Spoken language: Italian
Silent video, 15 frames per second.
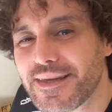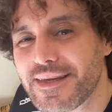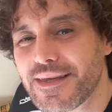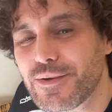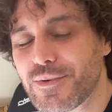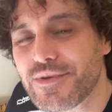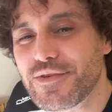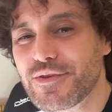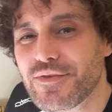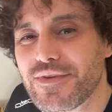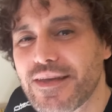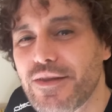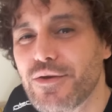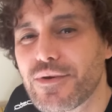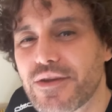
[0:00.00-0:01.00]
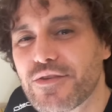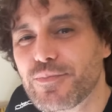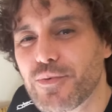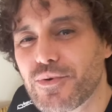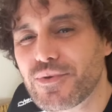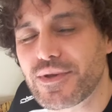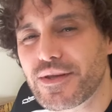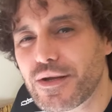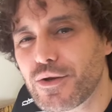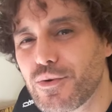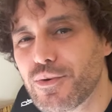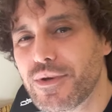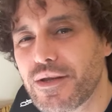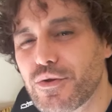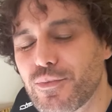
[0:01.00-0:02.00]
In questo video rispondo ad
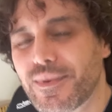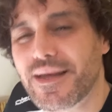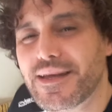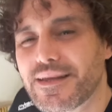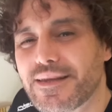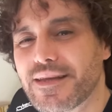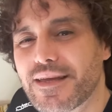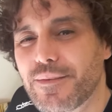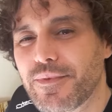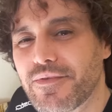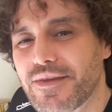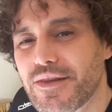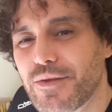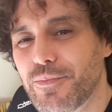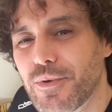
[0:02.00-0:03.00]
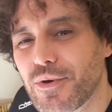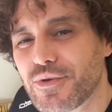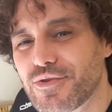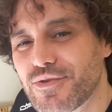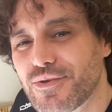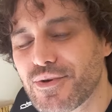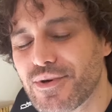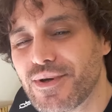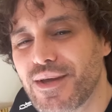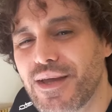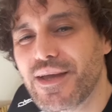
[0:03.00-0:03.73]
alcune domande che mi avete posto